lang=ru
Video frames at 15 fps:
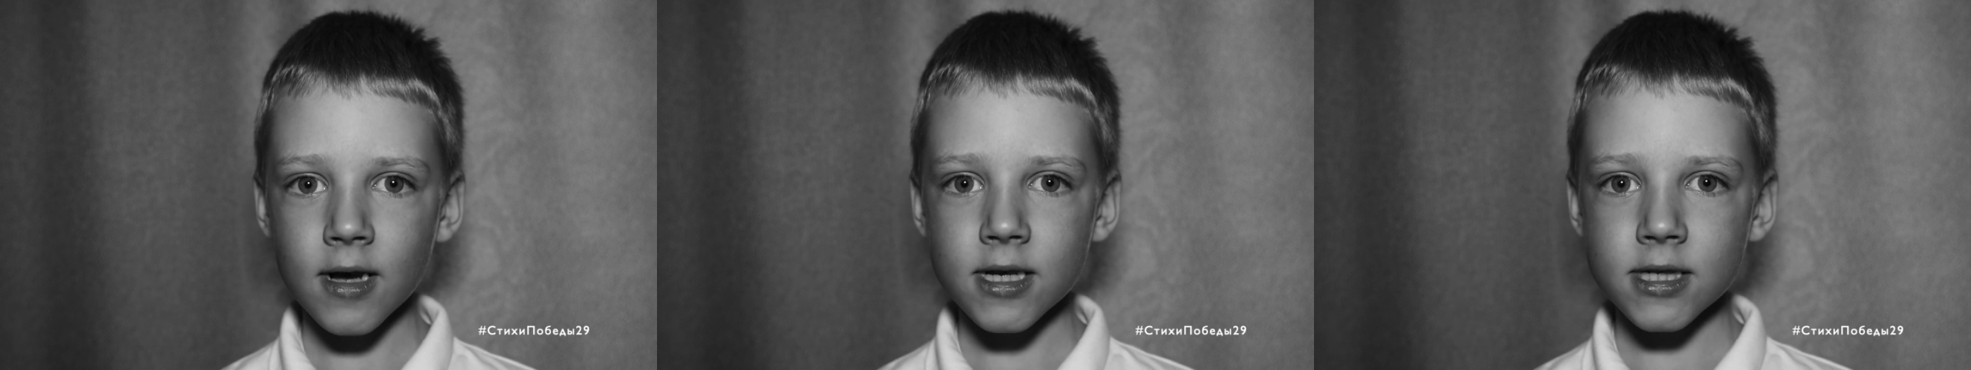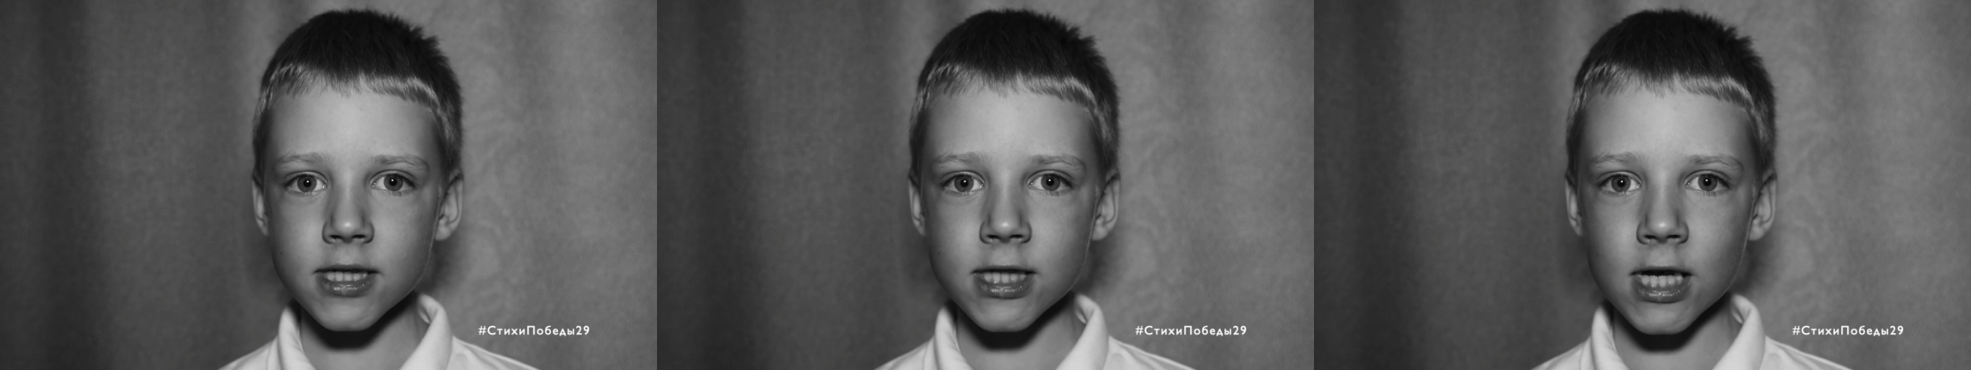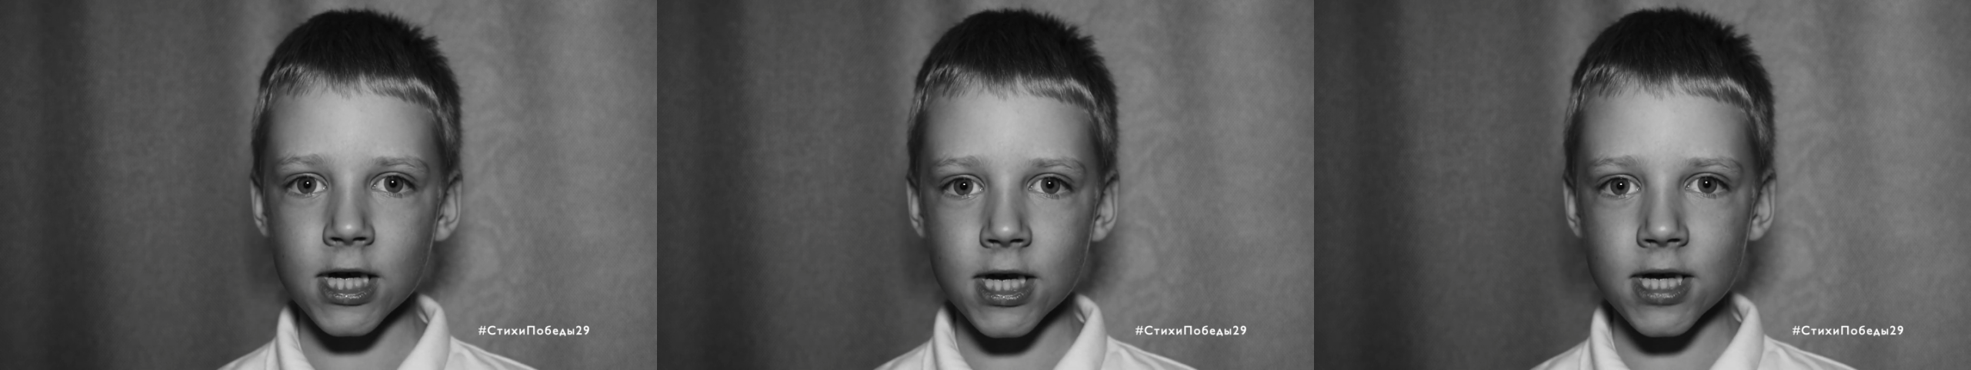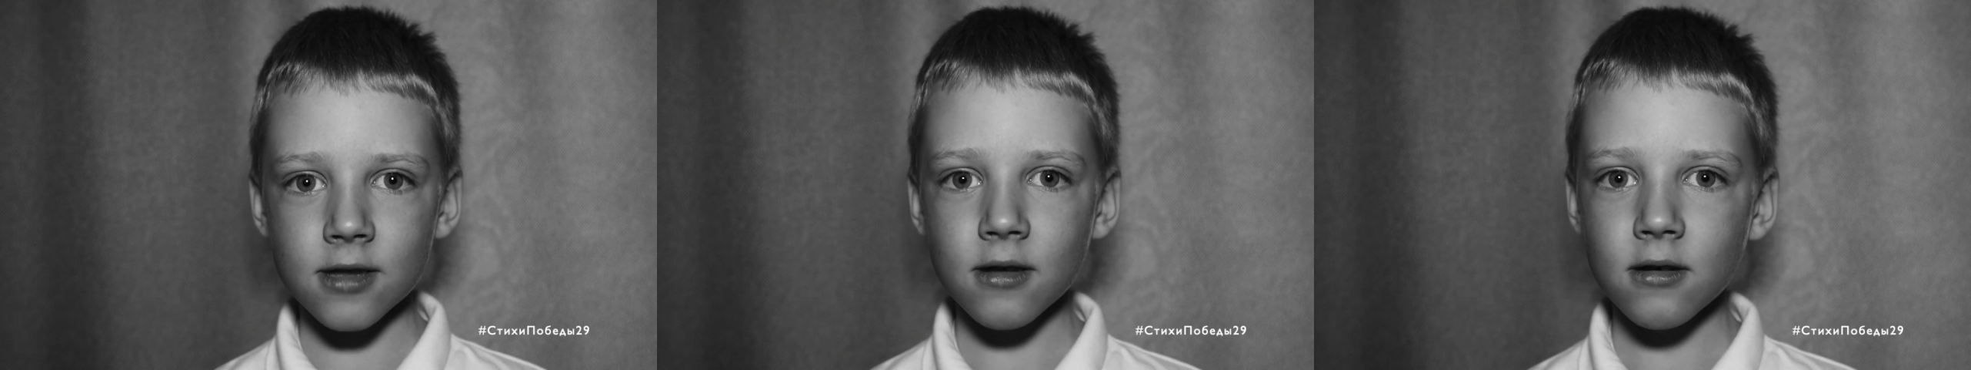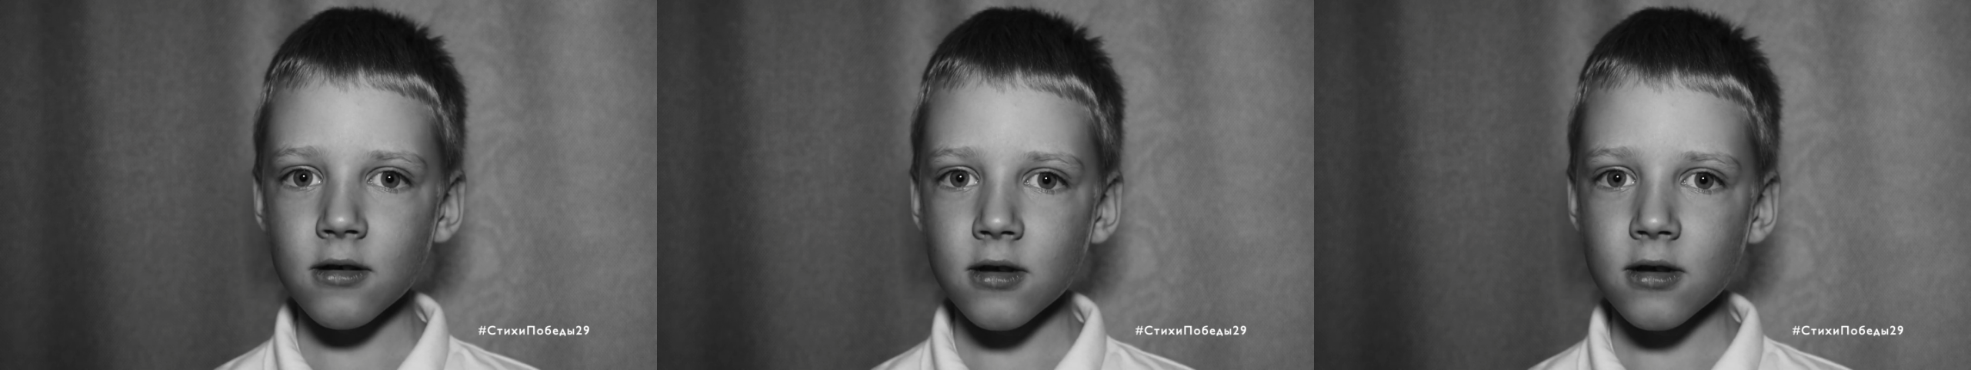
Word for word: стоит